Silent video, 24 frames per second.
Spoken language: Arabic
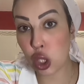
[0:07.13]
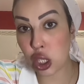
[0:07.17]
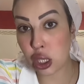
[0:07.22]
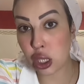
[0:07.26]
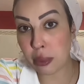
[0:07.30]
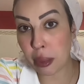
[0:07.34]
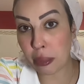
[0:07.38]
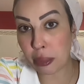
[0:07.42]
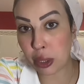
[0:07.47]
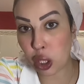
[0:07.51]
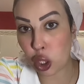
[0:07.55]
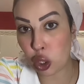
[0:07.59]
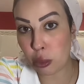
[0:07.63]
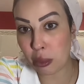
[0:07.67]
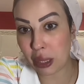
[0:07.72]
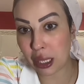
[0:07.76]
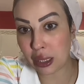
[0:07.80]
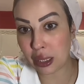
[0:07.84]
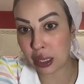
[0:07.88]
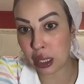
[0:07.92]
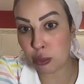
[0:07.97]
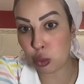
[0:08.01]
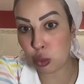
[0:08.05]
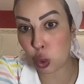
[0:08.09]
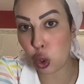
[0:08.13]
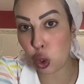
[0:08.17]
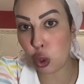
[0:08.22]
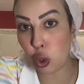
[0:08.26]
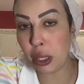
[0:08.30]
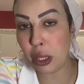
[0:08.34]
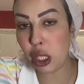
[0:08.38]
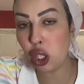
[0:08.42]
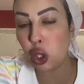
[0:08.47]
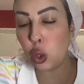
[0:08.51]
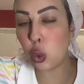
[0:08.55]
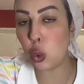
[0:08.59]
جوج صبابط كانوا مقطعين
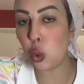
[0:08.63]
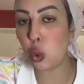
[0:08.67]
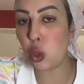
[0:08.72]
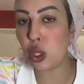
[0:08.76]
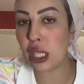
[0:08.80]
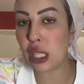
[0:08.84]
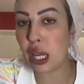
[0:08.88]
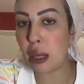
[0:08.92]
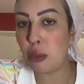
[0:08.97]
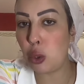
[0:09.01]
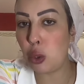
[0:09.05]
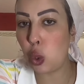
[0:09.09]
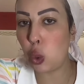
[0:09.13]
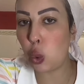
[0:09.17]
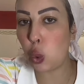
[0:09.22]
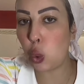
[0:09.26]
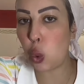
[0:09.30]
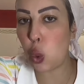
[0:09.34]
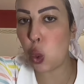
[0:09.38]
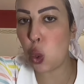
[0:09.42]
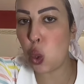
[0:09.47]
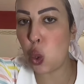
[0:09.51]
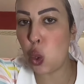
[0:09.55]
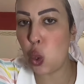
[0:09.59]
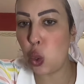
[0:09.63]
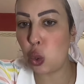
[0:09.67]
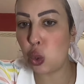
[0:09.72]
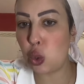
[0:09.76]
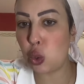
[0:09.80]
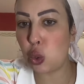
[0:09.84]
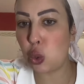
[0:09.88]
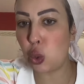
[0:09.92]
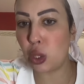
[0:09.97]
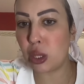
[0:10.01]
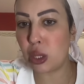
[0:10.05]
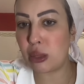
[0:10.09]
ومتقوبين والكاميون كله
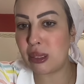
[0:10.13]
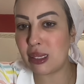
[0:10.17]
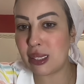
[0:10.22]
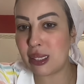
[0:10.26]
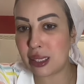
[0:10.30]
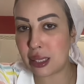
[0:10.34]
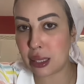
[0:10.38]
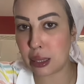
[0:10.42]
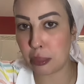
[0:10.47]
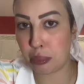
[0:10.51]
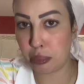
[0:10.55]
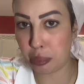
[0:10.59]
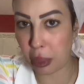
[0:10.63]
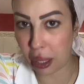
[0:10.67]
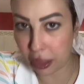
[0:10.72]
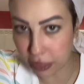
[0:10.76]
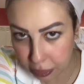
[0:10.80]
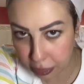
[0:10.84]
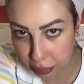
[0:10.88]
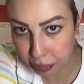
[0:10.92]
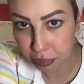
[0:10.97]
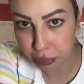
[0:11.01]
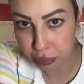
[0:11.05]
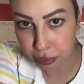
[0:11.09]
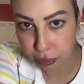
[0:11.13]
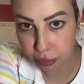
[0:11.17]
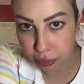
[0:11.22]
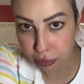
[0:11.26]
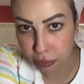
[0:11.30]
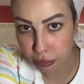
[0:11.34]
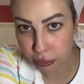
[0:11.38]
السيور ديال الصباط